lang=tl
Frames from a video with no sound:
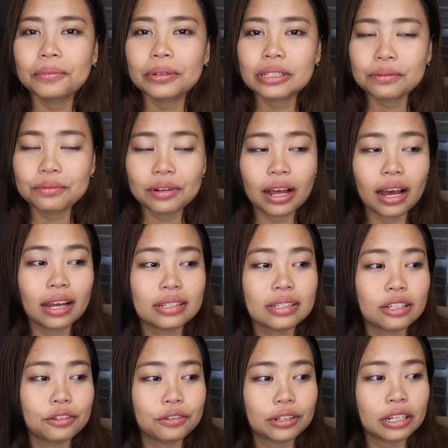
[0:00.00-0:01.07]
Pasimula
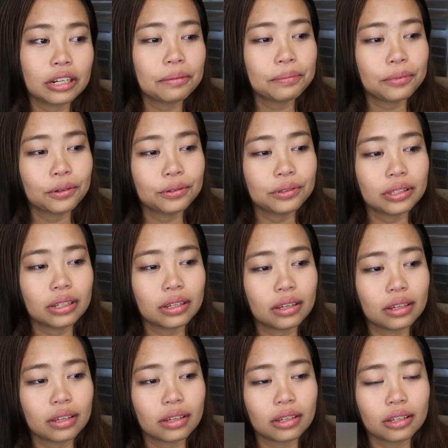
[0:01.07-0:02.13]
kasi nung in-upload
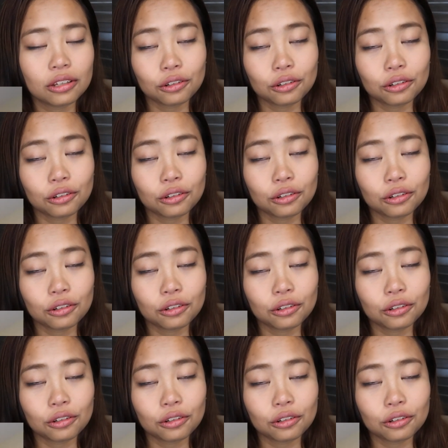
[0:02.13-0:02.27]
ni